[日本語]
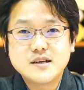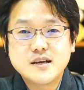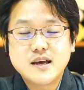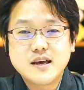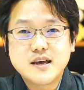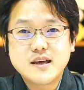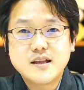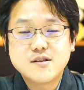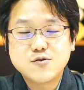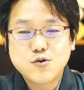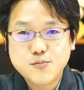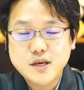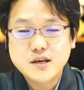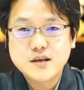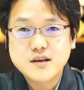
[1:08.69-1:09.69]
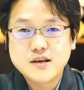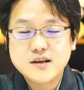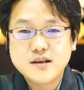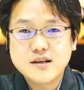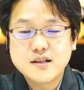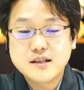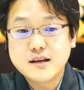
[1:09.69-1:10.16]
えー、のみ
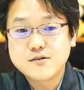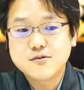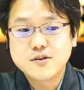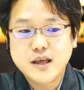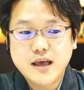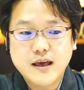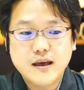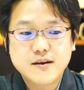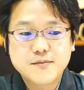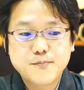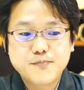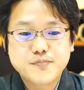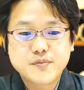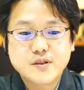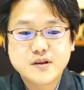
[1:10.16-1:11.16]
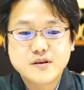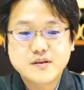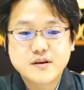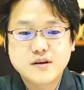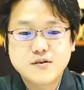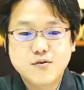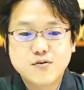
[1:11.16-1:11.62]
なので、
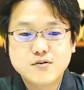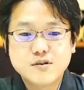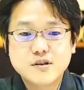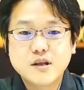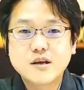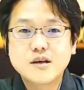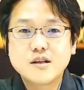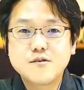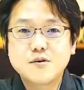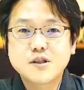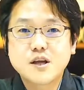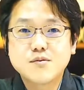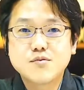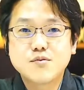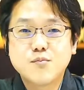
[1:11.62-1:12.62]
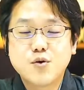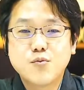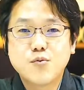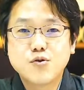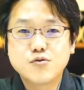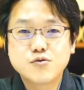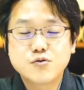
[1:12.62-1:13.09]
基本的には多分もう
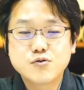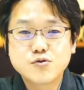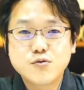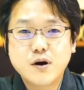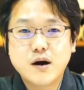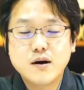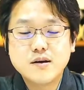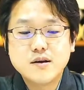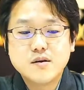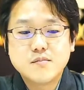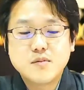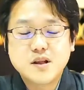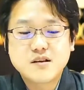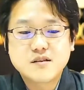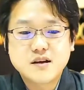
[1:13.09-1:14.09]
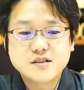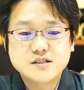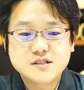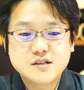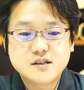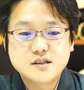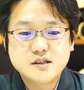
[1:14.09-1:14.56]
僕のことは皆さん
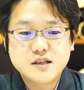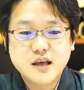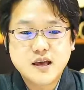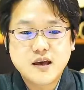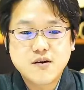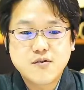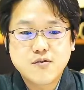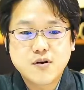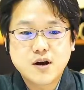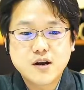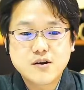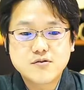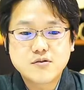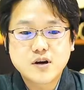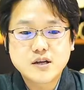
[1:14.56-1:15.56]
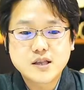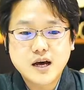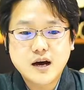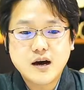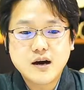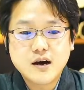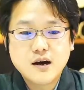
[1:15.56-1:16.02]
知っておられる
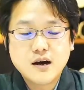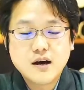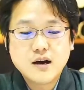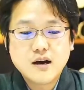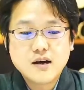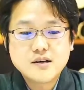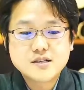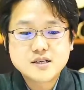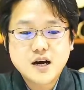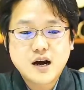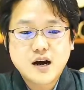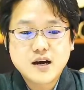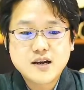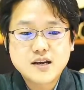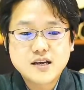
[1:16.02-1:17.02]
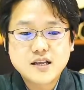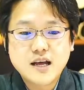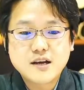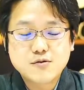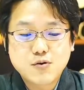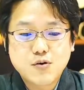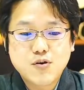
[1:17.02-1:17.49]
方しかいない
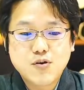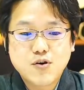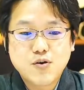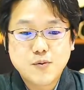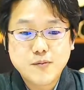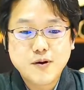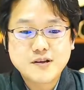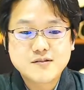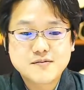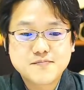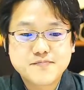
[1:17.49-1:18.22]
と思います。